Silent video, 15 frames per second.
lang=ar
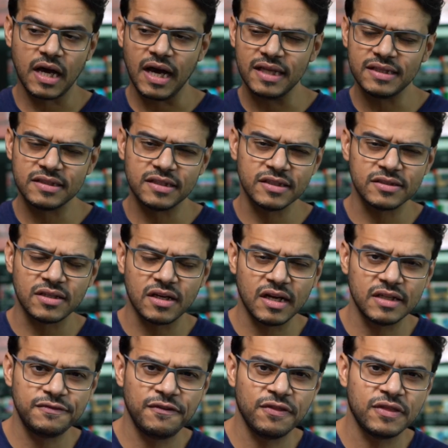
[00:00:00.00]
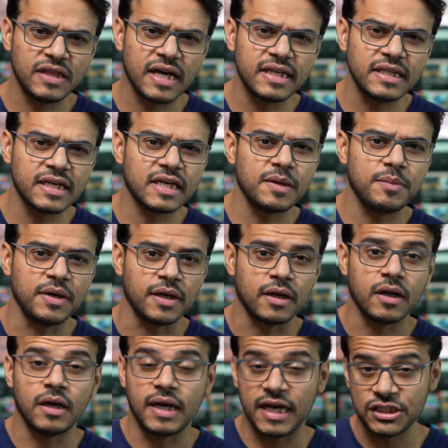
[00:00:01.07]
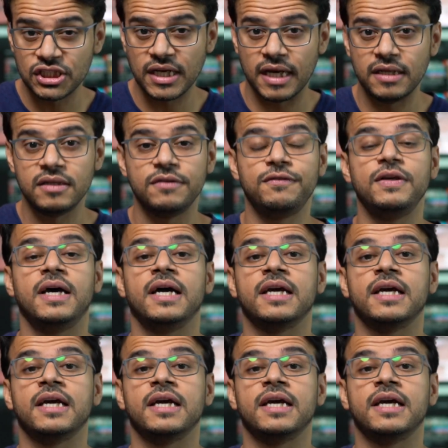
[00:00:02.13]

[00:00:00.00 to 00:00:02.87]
عدد اطارات في الثانيه كبير عشان فيها